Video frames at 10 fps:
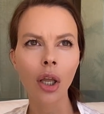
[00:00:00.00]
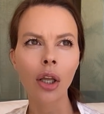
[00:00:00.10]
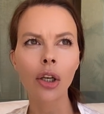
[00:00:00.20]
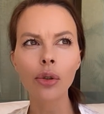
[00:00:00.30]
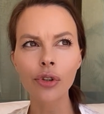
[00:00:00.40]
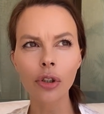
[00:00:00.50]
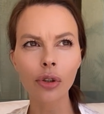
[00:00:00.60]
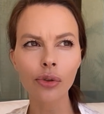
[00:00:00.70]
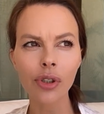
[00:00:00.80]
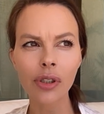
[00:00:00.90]
Люди,
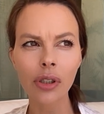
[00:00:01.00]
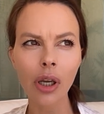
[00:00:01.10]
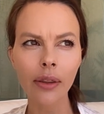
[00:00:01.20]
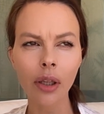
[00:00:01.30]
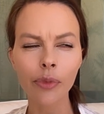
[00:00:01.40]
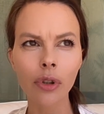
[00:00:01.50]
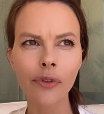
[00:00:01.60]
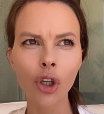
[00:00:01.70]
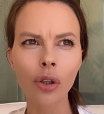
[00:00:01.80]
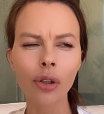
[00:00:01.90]
которые сидят там и
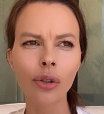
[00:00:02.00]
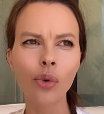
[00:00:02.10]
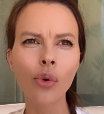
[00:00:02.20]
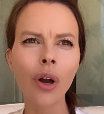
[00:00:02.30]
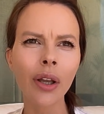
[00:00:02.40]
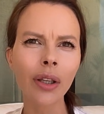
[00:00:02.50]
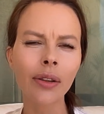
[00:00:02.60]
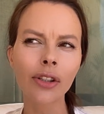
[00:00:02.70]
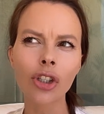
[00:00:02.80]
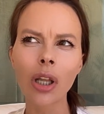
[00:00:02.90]
говорят, «Э, ой,
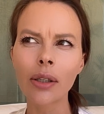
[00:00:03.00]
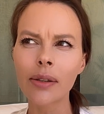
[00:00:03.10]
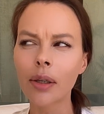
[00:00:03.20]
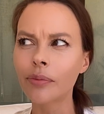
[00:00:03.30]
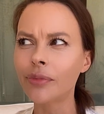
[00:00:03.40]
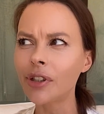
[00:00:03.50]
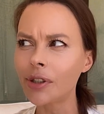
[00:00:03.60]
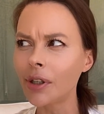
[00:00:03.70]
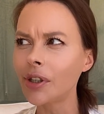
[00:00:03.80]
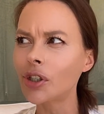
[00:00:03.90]
это же надо там
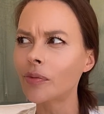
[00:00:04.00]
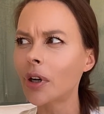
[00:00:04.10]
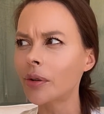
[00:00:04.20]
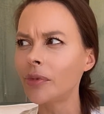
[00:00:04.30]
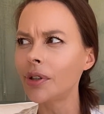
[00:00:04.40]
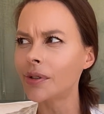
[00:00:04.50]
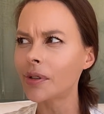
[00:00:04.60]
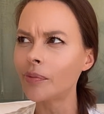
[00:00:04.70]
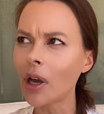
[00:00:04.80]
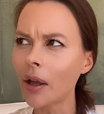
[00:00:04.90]
детей нечем кормить,
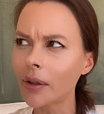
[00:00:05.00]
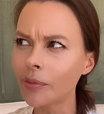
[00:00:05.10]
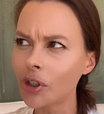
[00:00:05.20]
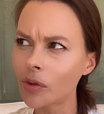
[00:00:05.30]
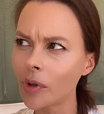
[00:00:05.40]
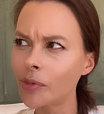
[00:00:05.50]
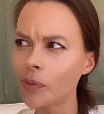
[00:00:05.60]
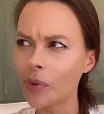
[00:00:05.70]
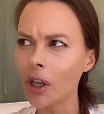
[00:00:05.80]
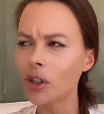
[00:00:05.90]
себя там нечем
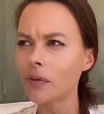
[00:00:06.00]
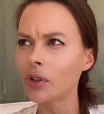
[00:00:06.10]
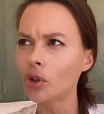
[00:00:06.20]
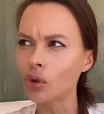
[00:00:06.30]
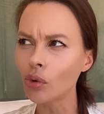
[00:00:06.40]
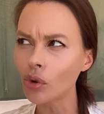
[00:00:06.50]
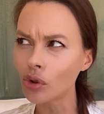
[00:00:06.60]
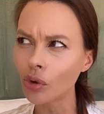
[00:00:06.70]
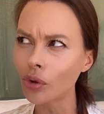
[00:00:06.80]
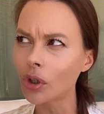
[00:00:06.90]
обеспечивать, еще
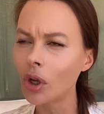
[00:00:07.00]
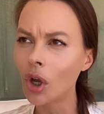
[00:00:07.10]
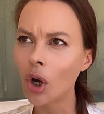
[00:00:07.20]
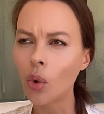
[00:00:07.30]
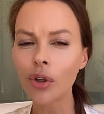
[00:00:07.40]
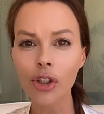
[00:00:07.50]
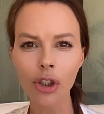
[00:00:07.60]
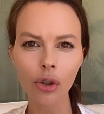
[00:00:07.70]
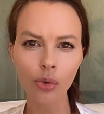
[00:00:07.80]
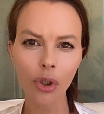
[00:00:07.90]
что-то. Ой, это же
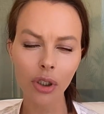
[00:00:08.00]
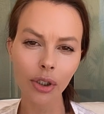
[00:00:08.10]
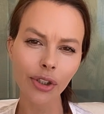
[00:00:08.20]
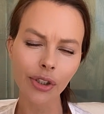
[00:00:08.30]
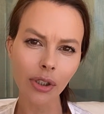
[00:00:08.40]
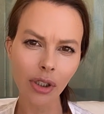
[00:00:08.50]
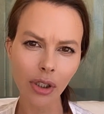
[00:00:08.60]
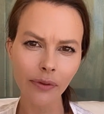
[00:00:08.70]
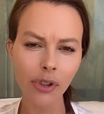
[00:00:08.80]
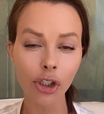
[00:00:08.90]
надо куда-то
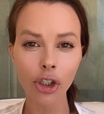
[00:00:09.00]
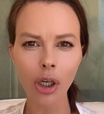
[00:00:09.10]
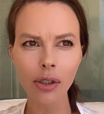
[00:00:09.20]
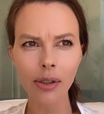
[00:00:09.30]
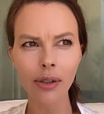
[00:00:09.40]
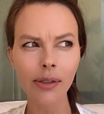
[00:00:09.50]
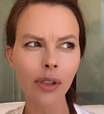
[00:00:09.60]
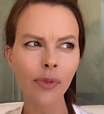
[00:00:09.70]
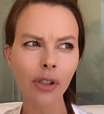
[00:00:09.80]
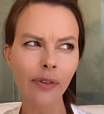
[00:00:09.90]
идти, возвращаться, это надо
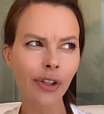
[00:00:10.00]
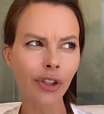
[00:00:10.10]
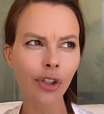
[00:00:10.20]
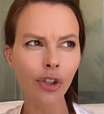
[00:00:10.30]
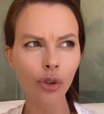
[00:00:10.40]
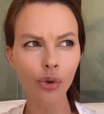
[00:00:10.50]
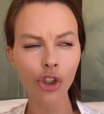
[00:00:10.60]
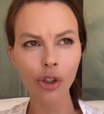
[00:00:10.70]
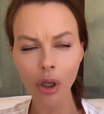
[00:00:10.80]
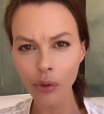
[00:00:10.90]
снимать квартиру,
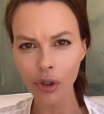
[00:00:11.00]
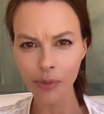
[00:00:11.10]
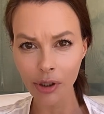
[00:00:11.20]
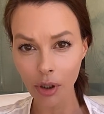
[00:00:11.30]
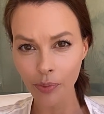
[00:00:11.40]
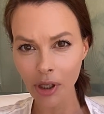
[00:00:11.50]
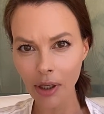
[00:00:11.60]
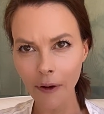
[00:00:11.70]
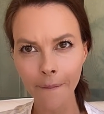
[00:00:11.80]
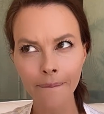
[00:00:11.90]
считают там эти
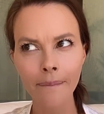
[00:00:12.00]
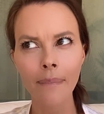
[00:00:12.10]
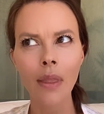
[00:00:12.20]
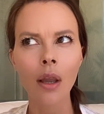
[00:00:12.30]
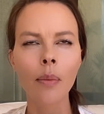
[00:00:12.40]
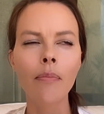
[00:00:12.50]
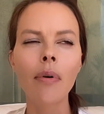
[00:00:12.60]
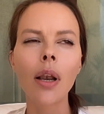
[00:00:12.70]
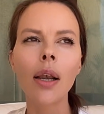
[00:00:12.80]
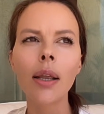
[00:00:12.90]
копейки –
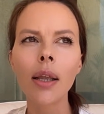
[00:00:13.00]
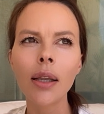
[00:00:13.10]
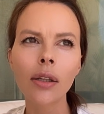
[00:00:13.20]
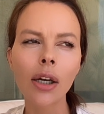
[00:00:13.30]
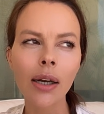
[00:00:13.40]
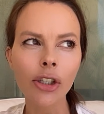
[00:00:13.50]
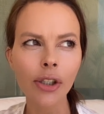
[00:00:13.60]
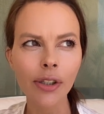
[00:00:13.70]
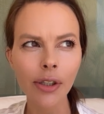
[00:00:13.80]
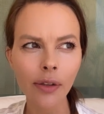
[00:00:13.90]
Блин, каждый
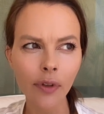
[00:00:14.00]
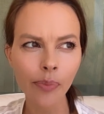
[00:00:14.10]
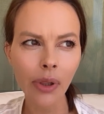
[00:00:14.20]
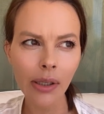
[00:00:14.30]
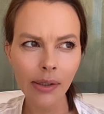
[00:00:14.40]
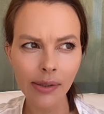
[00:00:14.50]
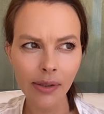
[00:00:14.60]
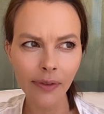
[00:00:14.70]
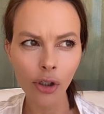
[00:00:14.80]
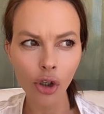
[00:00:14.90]
день вы платите
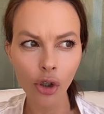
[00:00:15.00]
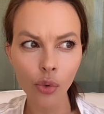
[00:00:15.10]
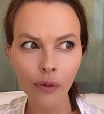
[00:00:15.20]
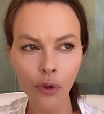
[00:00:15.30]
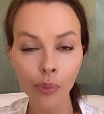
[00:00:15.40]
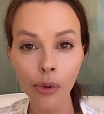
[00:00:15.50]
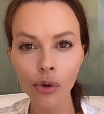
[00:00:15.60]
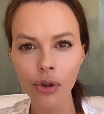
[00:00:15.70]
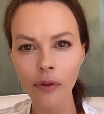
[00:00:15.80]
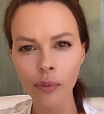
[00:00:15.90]
своей кровью,
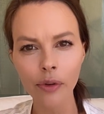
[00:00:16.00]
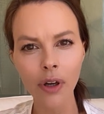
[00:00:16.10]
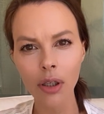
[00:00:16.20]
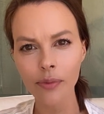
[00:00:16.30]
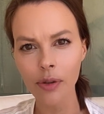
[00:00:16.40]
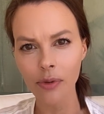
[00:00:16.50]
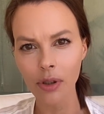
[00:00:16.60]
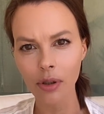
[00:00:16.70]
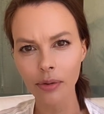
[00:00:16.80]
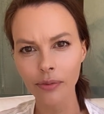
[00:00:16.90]
просто в буквальном
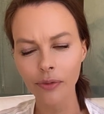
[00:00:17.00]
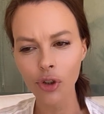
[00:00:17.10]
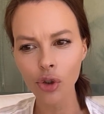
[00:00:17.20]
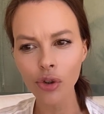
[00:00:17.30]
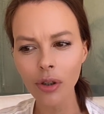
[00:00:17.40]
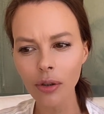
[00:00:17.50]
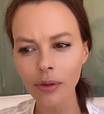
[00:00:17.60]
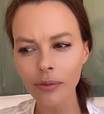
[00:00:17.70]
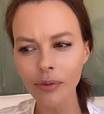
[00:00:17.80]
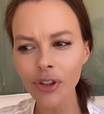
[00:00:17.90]
смысле. Все это,
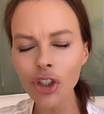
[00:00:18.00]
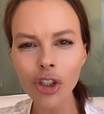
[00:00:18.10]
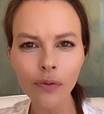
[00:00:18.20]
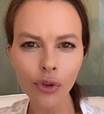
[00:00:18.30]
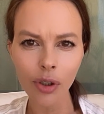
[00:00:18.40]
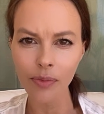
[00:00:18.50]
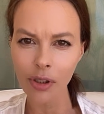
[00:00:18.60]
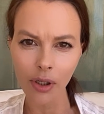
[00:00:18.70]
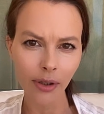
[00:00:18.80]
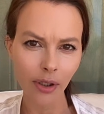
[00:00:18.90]
ничего это
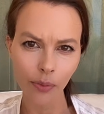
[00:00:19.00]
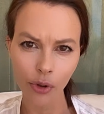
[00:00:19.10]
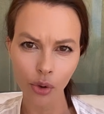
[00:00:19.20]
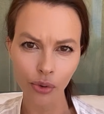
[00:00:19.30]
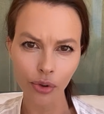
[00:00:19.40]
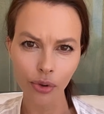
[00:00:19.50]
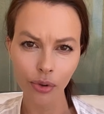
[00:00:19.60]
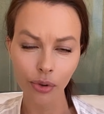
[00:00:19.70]
бесследно не проходит.